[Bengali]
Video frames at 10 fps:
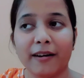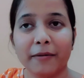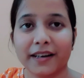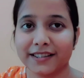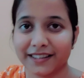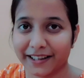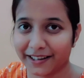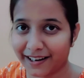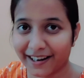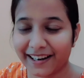আমার কাছে গাদা
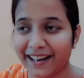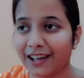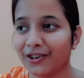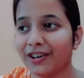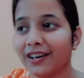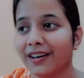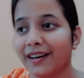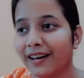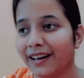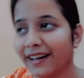টাকা নেই গো
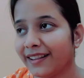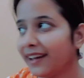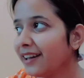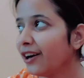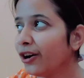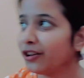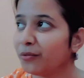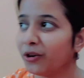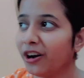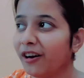হ্যাঁ দেখে হয়তো
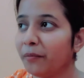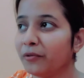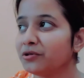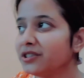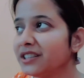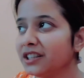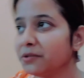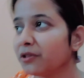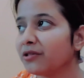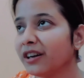মনে হয় প্রচুর
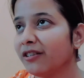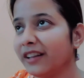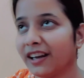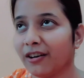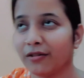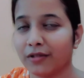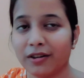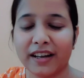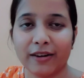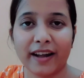জিনিসপত্র এগুলো দেখে হয়তো
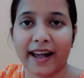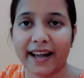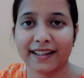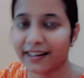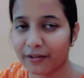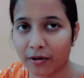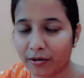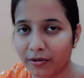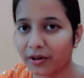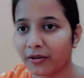কিন্তু এগুলো একদিনের
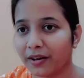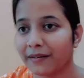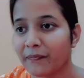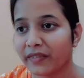কখনোই নয়